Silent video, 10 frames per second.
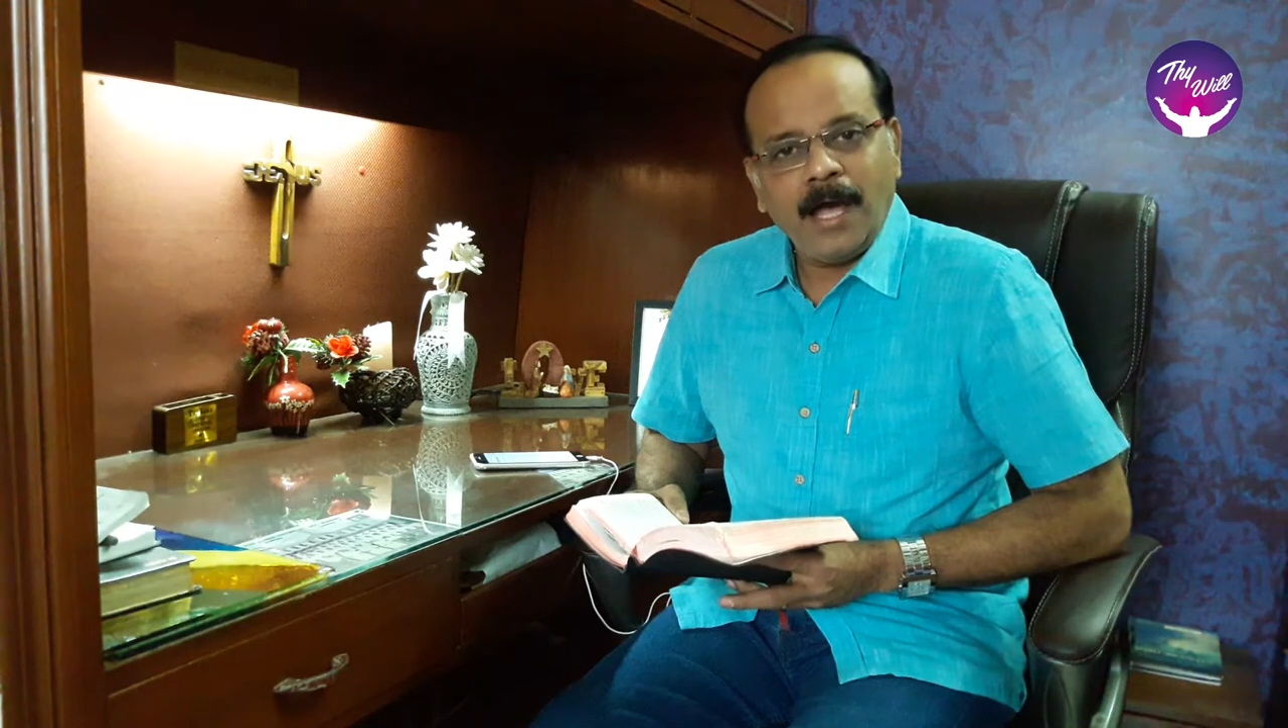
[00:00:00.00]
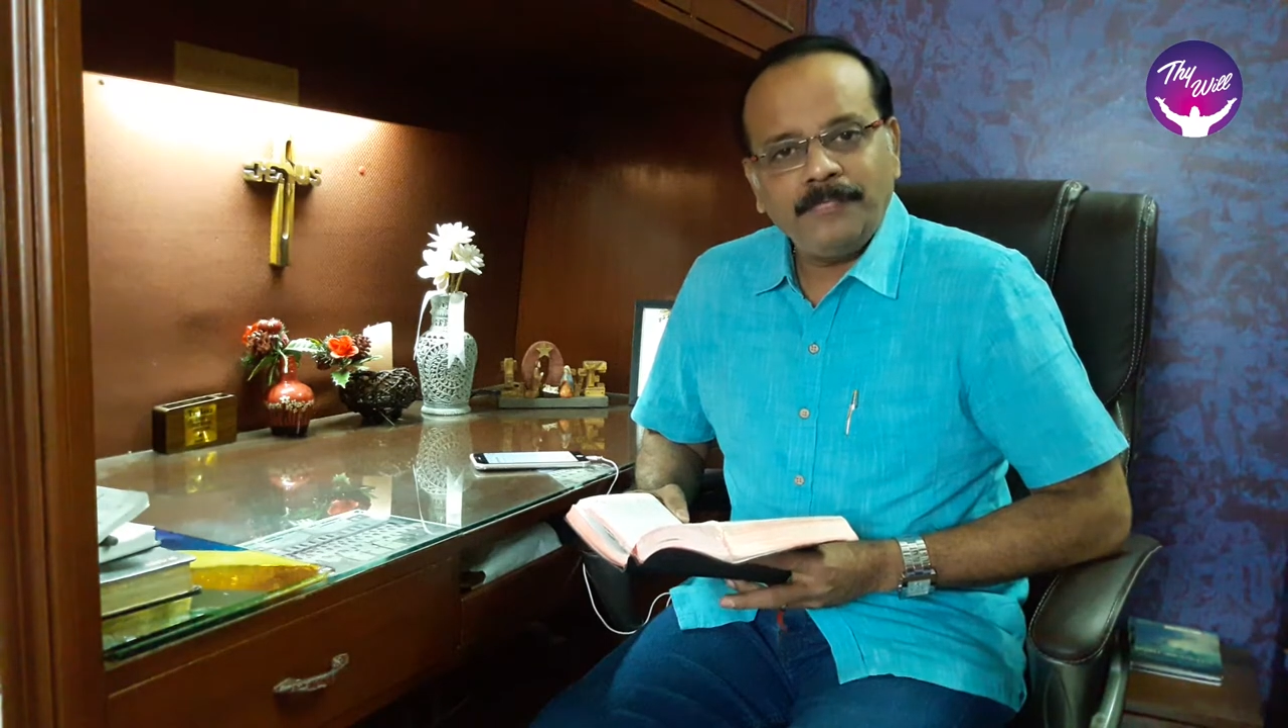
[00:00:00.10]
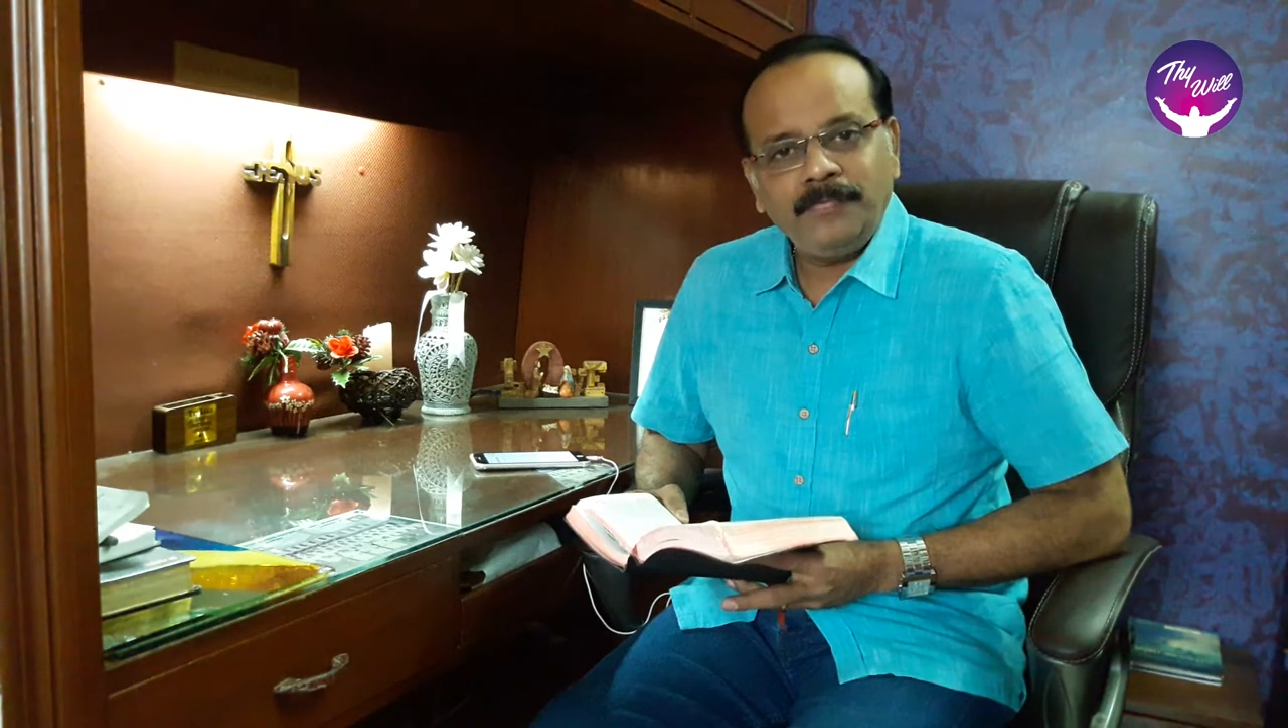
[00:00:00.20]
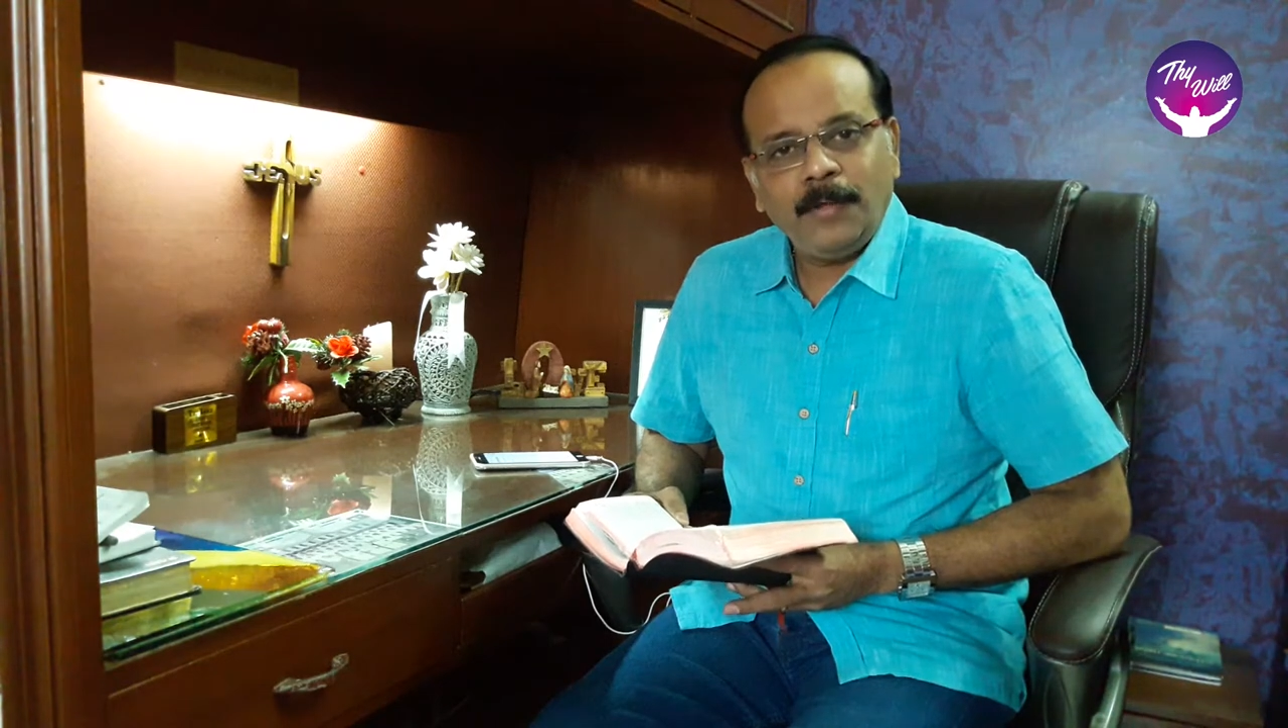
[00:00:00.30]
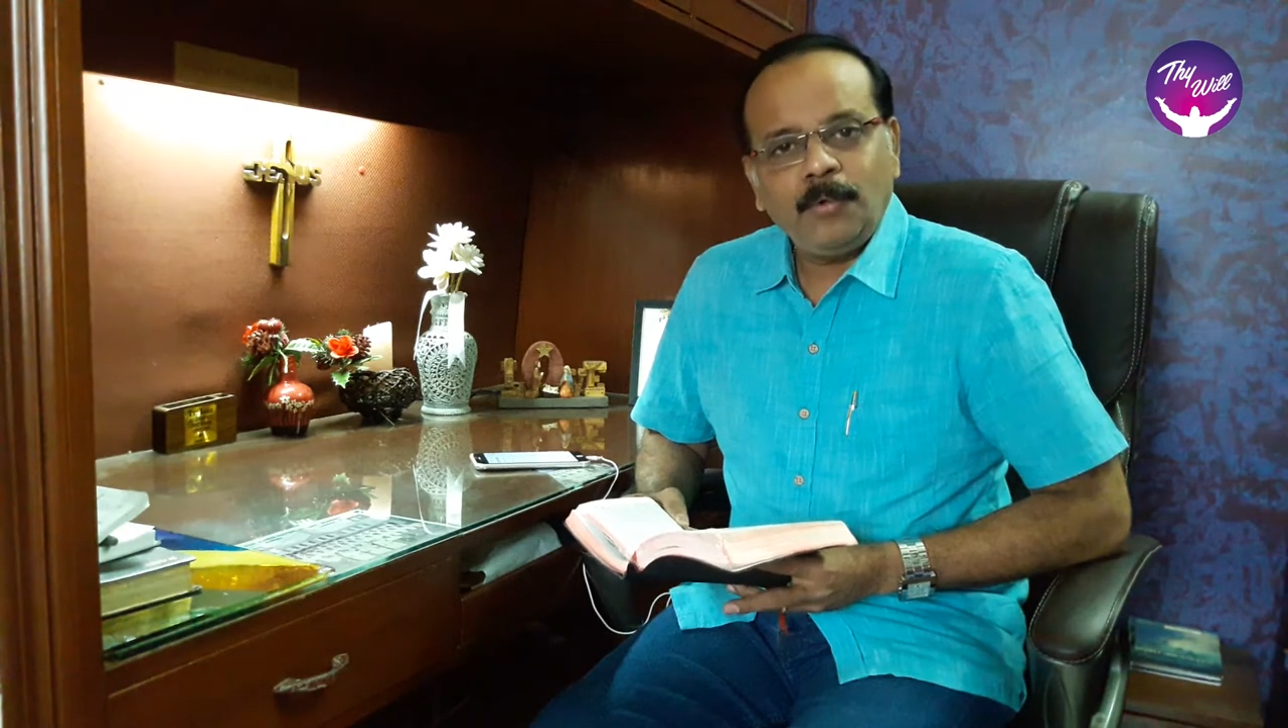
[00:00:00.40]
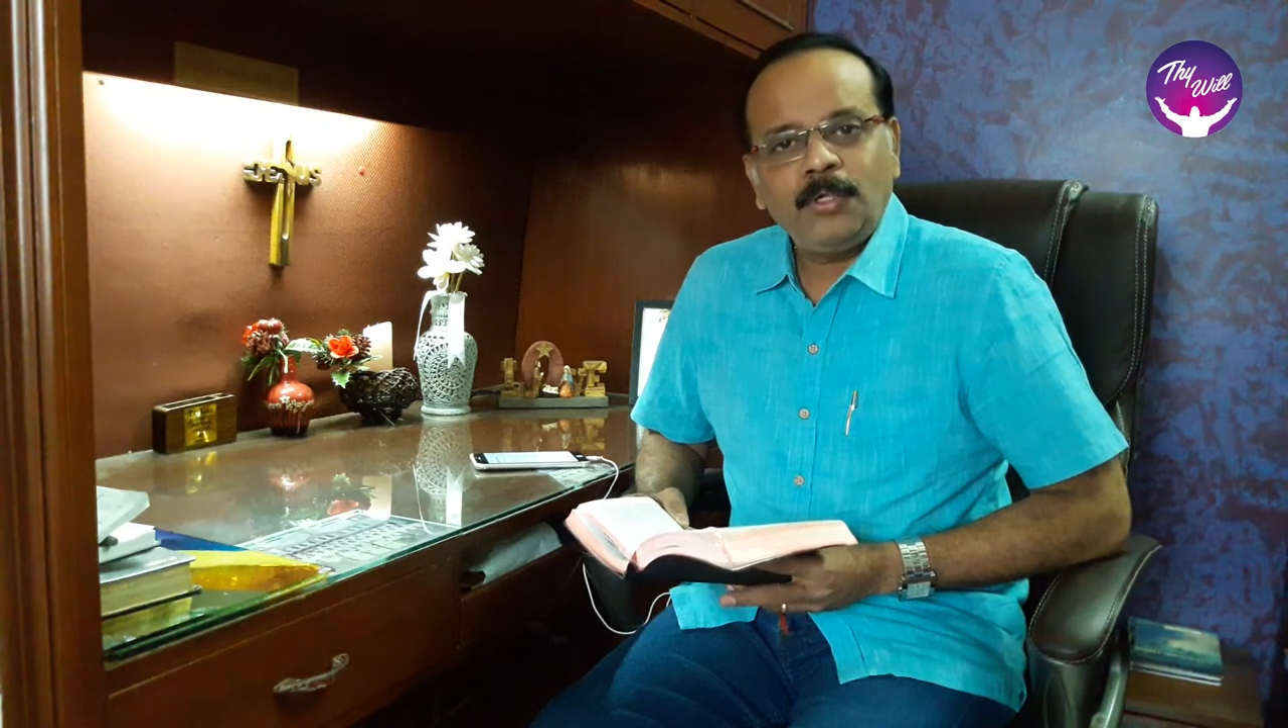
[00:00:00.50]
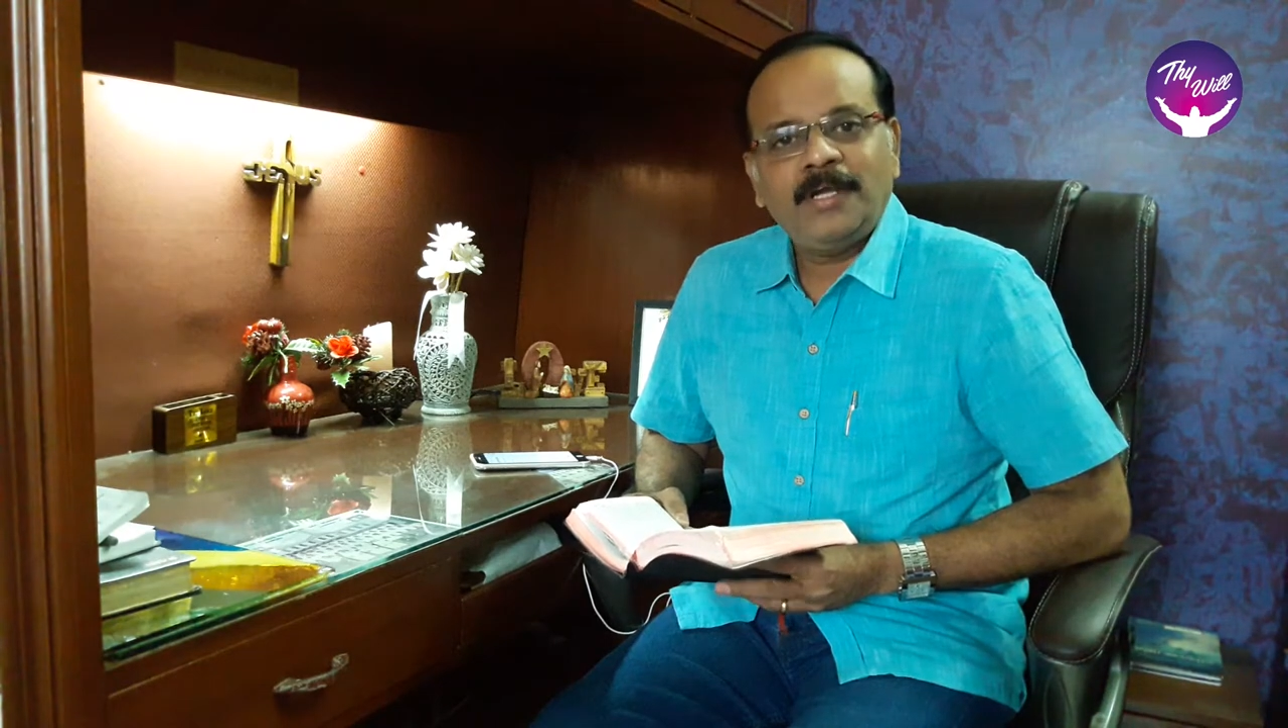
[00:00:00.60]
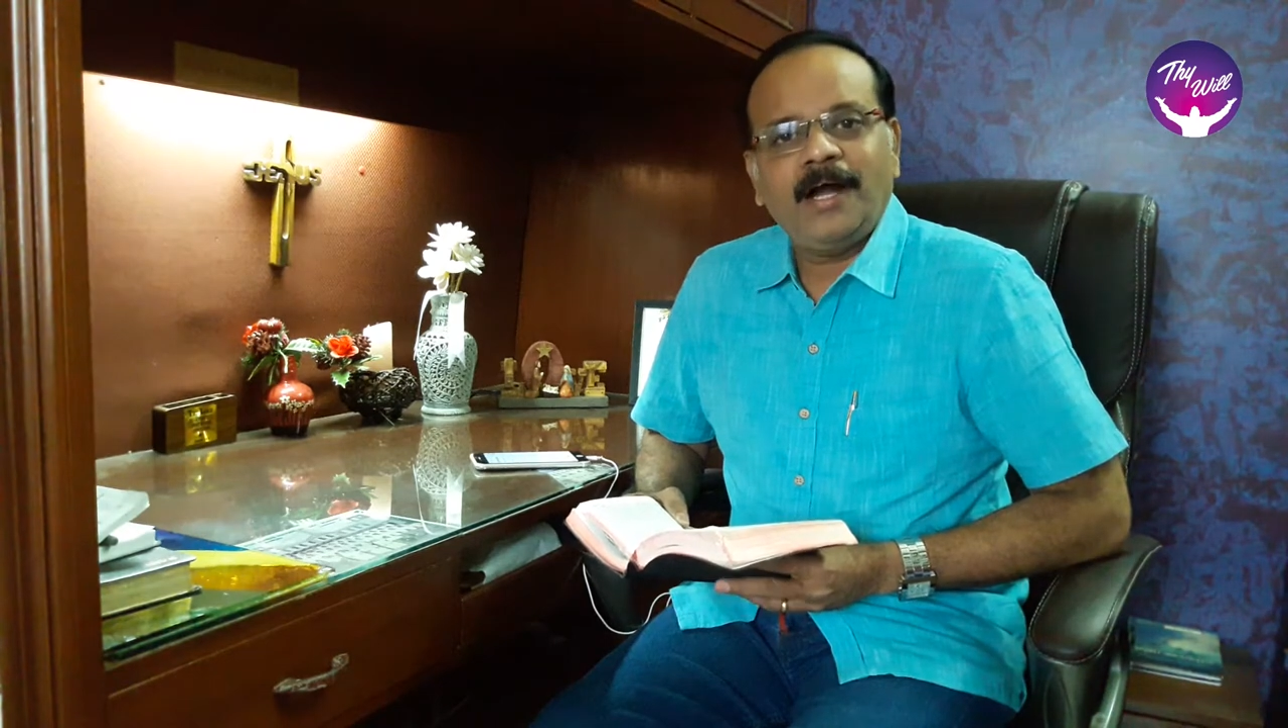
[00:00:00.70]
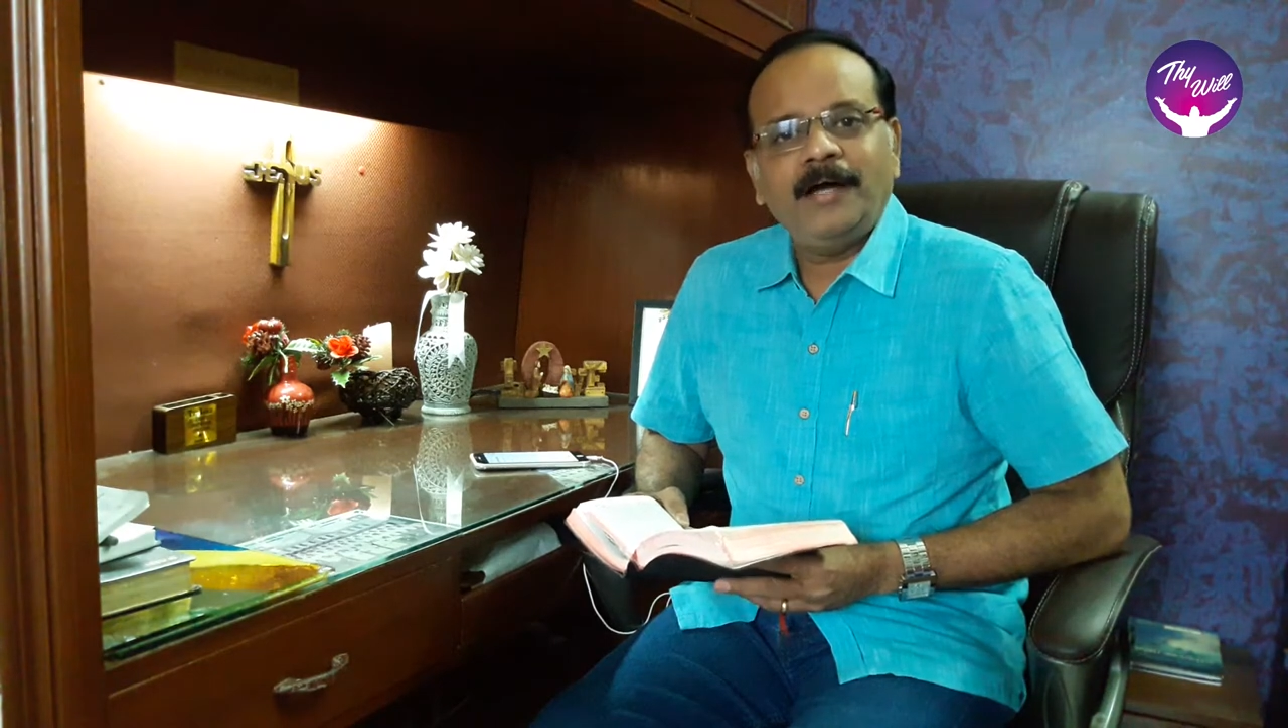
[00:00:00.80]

அந்த ஒரு